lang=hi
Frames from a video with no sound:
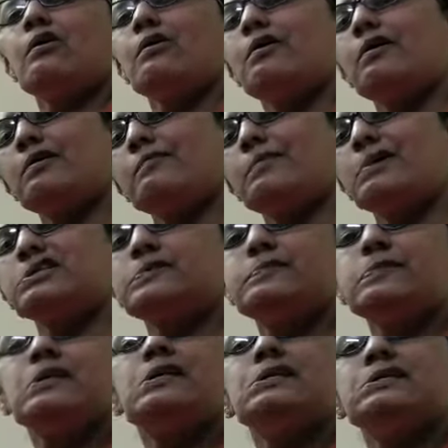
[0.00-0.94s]
और
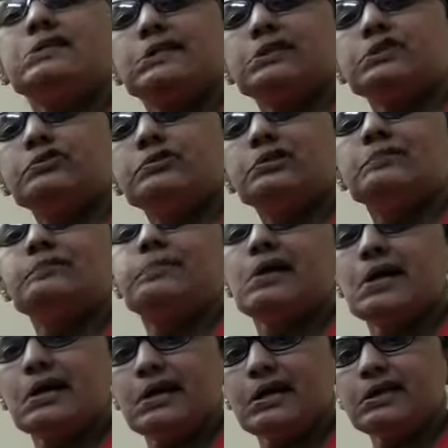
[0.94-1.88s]
मस्ट बी लिसनिंग टू योर
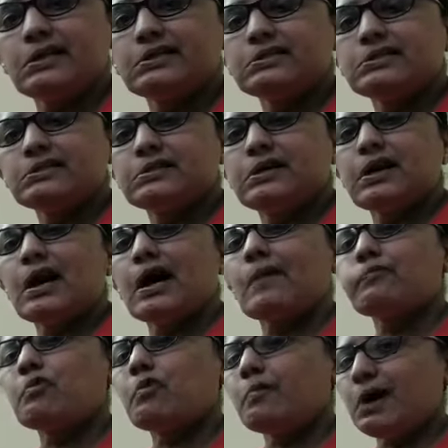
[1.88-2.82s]
पेरेंट्स
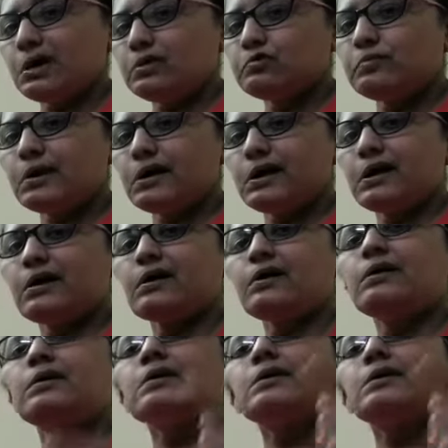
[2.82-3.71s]
आपको मालूम है ना